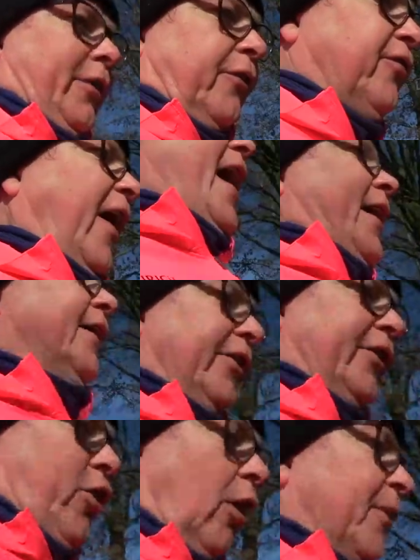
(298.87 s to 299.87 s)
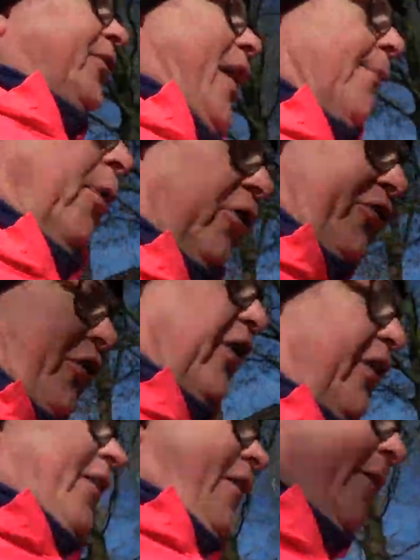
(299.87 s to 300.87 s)
die Fragen in die Kommentarbox.
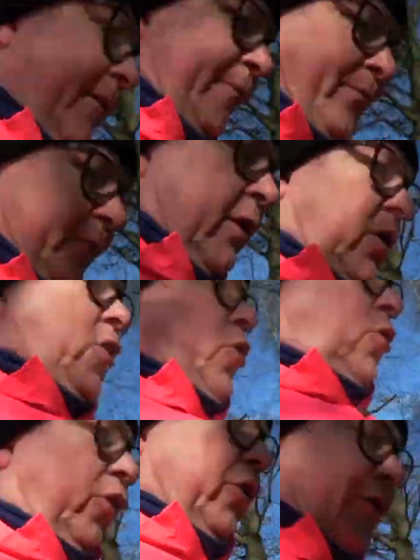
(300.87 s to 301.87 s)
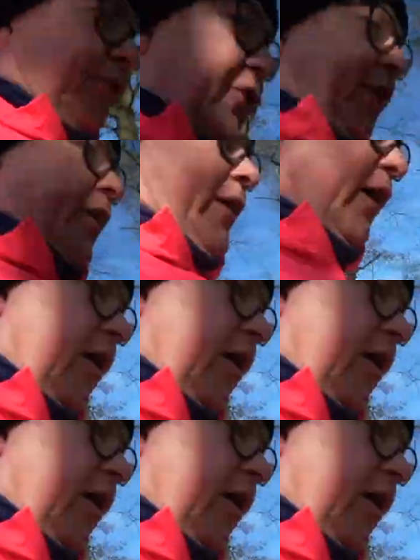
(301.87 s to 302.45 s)
Und äh,